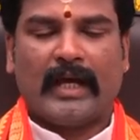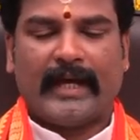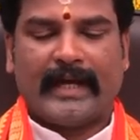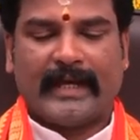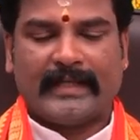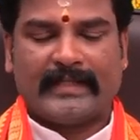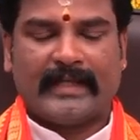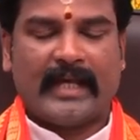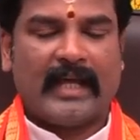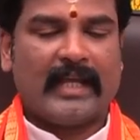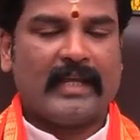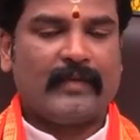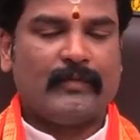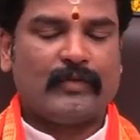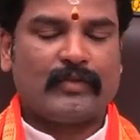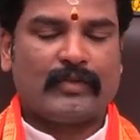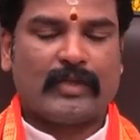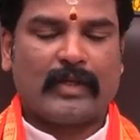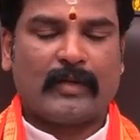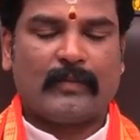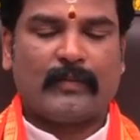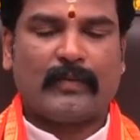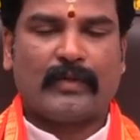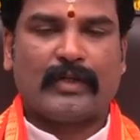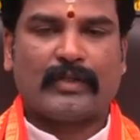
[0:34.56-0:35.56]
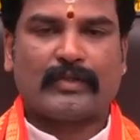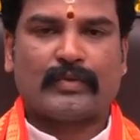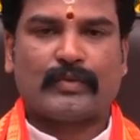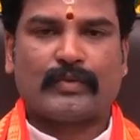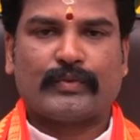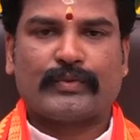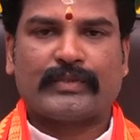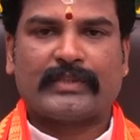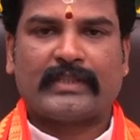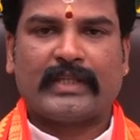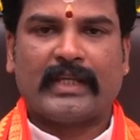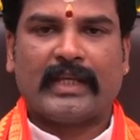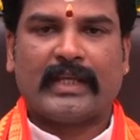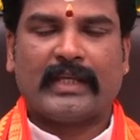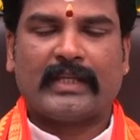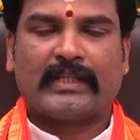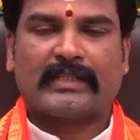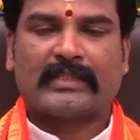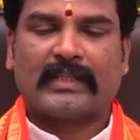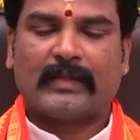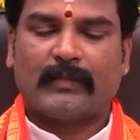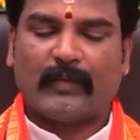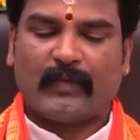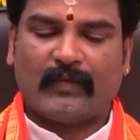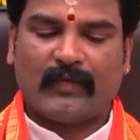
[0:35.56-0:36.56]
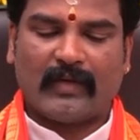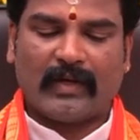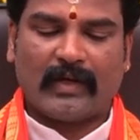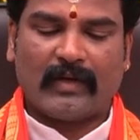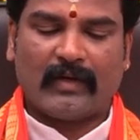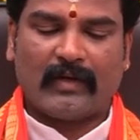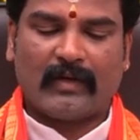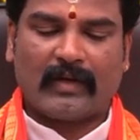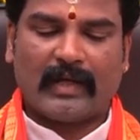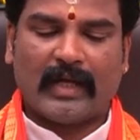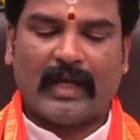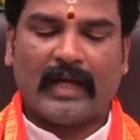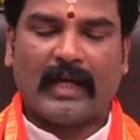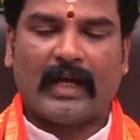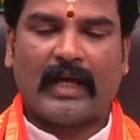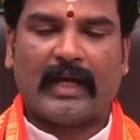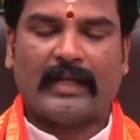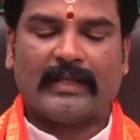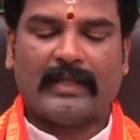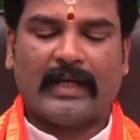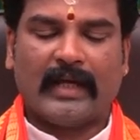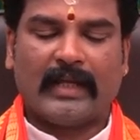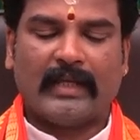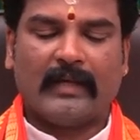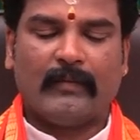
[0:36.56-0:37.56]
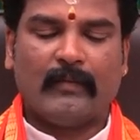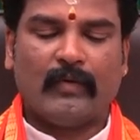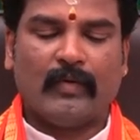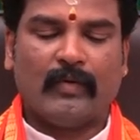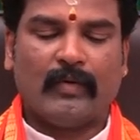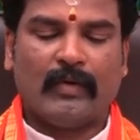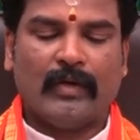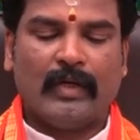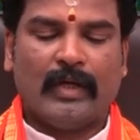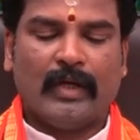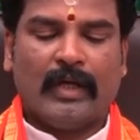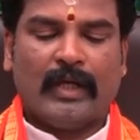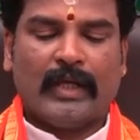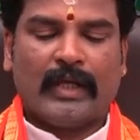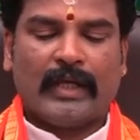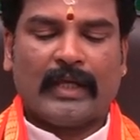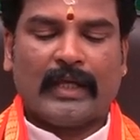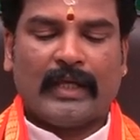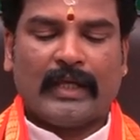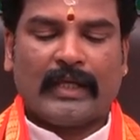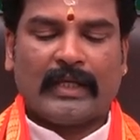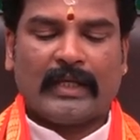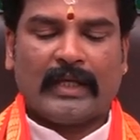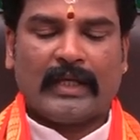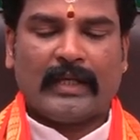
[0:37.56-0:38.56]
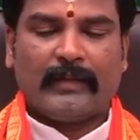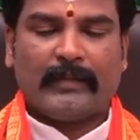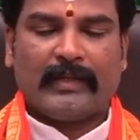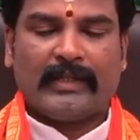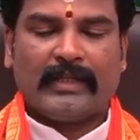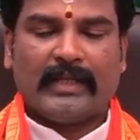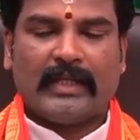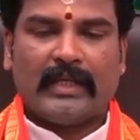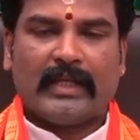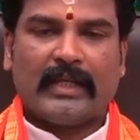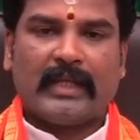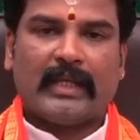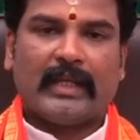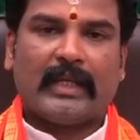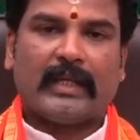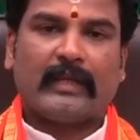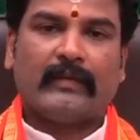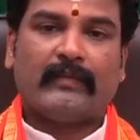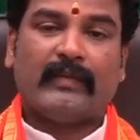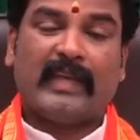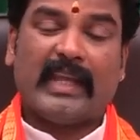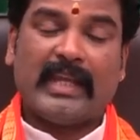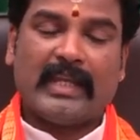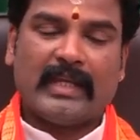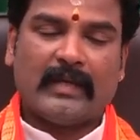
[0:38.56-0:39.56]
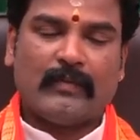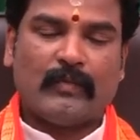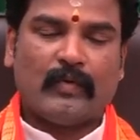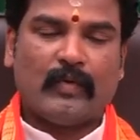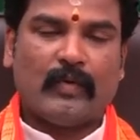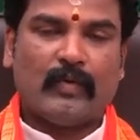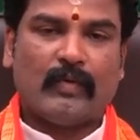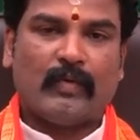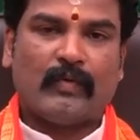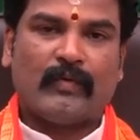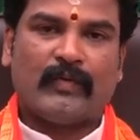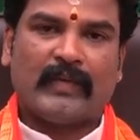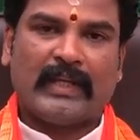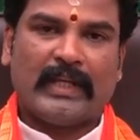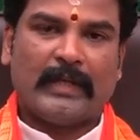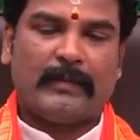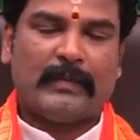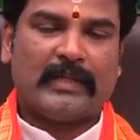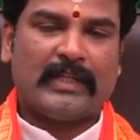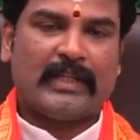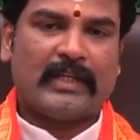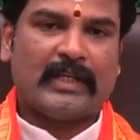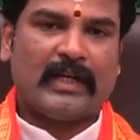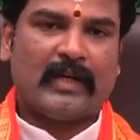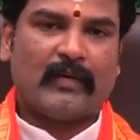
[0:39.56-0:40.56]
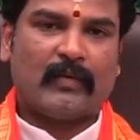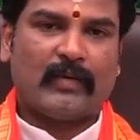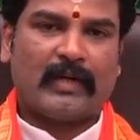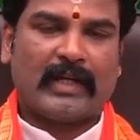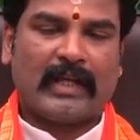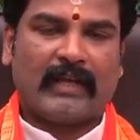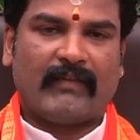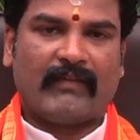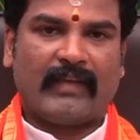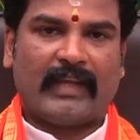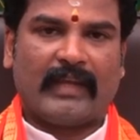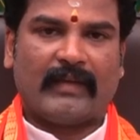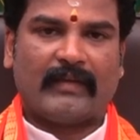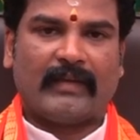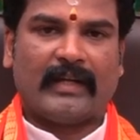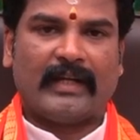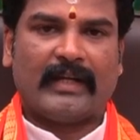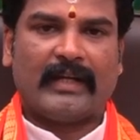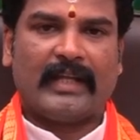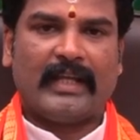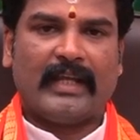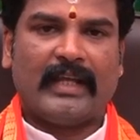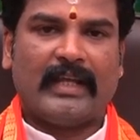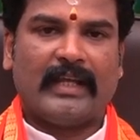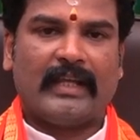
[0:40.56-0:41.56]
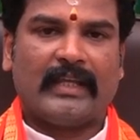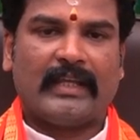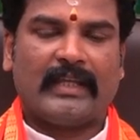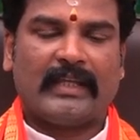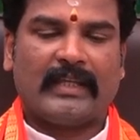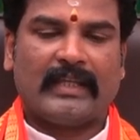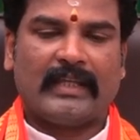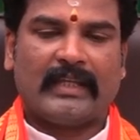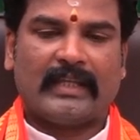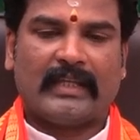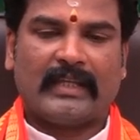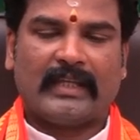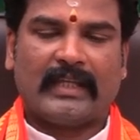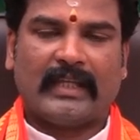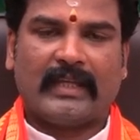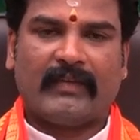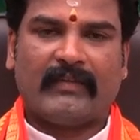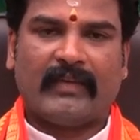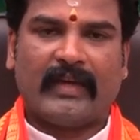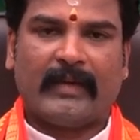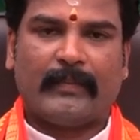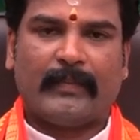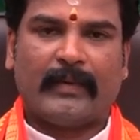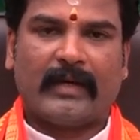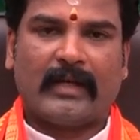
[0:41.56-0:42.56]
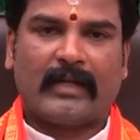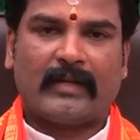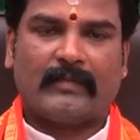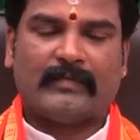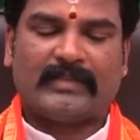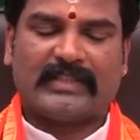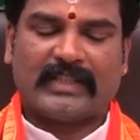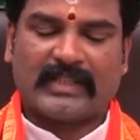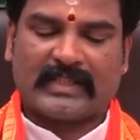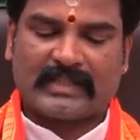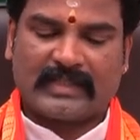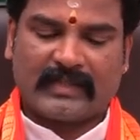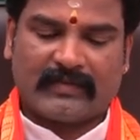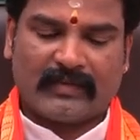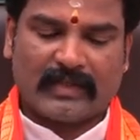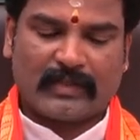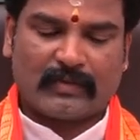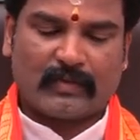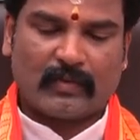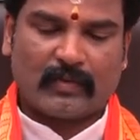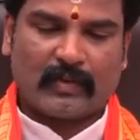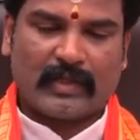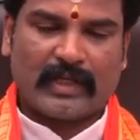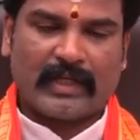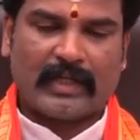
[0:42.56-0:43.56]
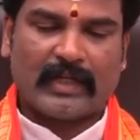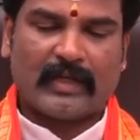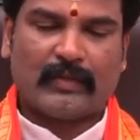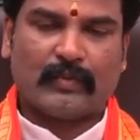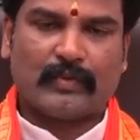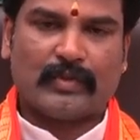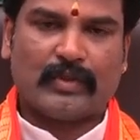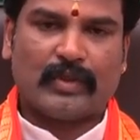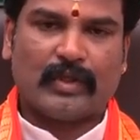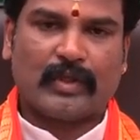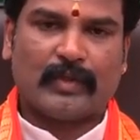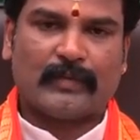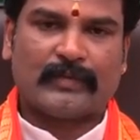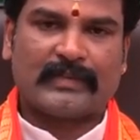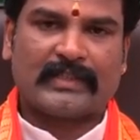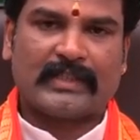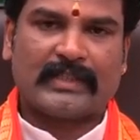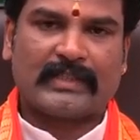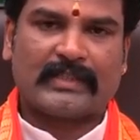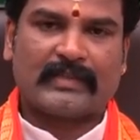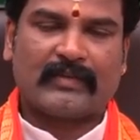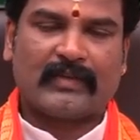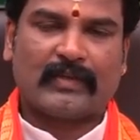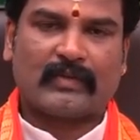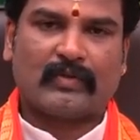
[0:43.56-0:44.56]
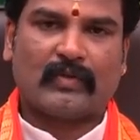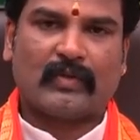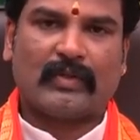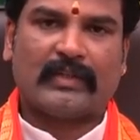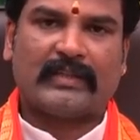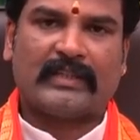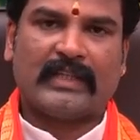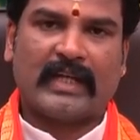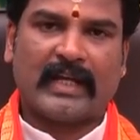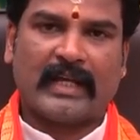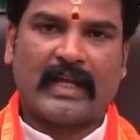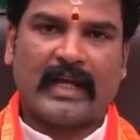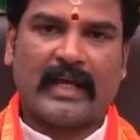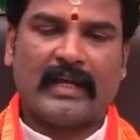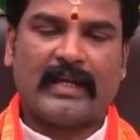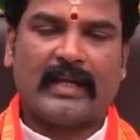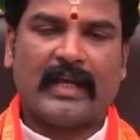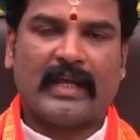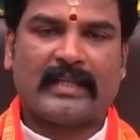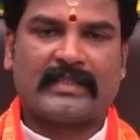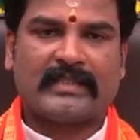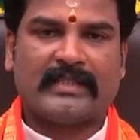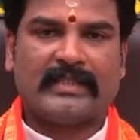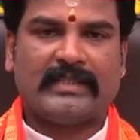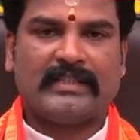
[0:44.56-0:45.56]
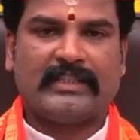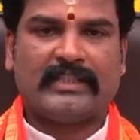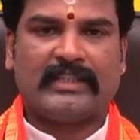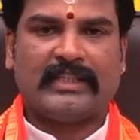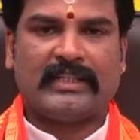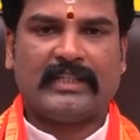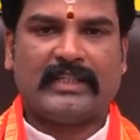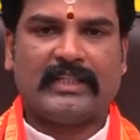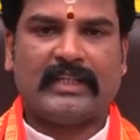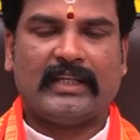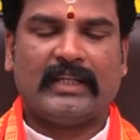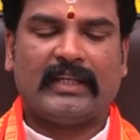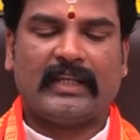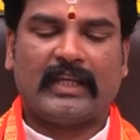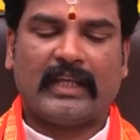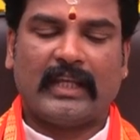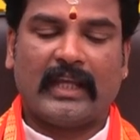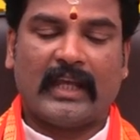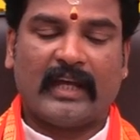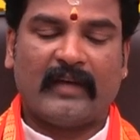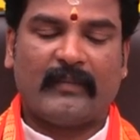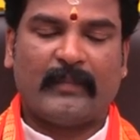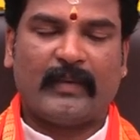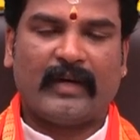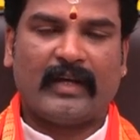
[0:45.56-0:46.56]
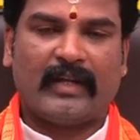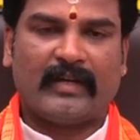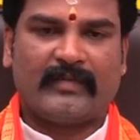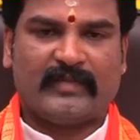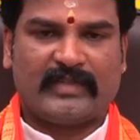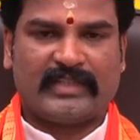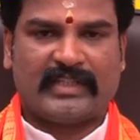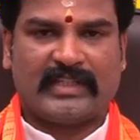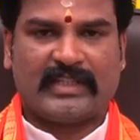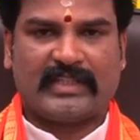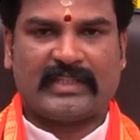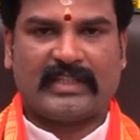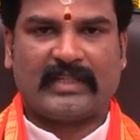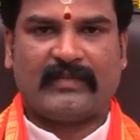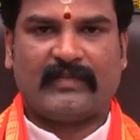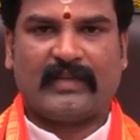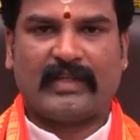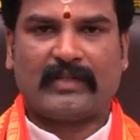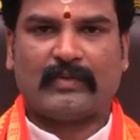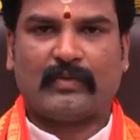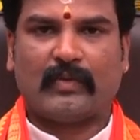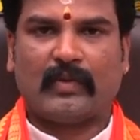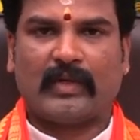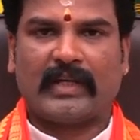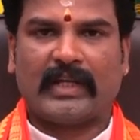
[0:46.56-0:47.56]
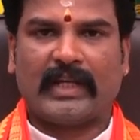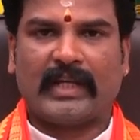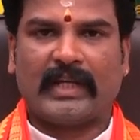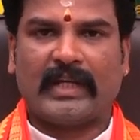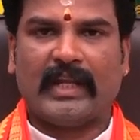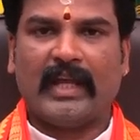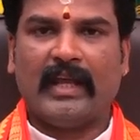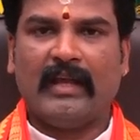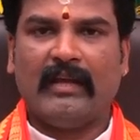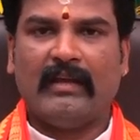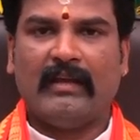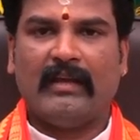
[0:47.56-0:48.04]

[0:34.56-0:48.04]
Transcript: ఆదాయము తరపున చూస్తే సమఫాలుగా ఆదాయము ఎనిమిది వ్యయము ఎనిమిదిగా ఉన్నవి అంటే ఏ వ్యాపారం చేసే వ్యక్తులైనా ఉద్యోగం చేసే వ్యక్తులు ధనాన్ని ఆశించి ఏ వ్యాపారం చేసిన వ్యక్తులకైనా